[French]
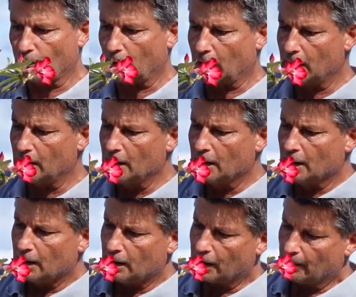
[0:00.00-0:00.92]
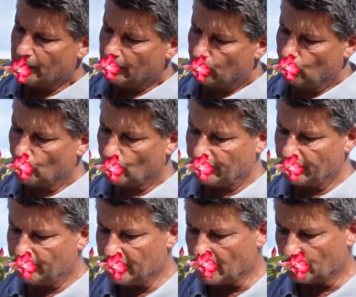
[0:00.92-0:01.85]
aura la même couleur
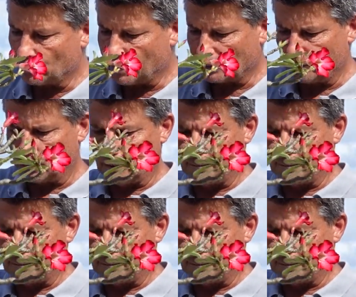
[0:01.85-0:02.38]
d'épiderme partout.